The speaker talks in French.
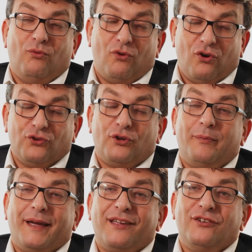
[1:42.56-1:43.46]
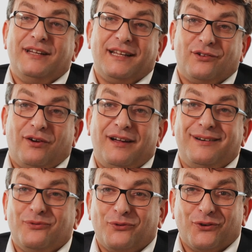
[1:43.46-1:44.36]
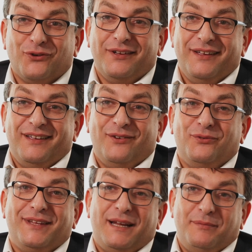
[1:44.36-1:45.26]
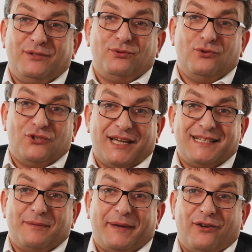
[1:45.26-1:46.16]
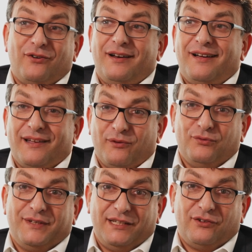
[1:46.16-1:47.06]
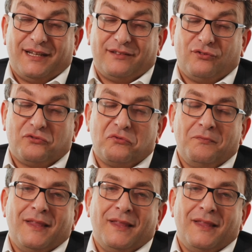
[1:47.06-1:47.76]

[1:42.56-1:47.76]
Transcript: On rentre en période électorale, donc on a l'habitude de gérer ces périodes-là et on est dans l'attente.